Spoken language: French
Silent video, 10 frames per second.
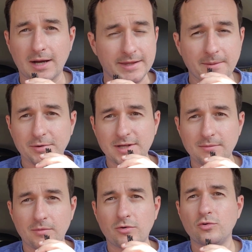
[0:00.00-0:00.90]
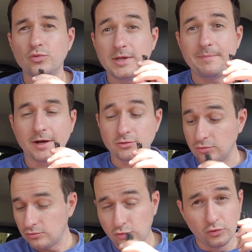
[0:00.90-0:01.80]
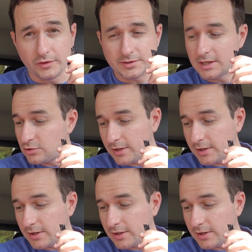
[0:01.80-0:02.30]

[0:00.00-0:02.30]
à n'importe quel moment où tu es perdu, tout ouvres ça,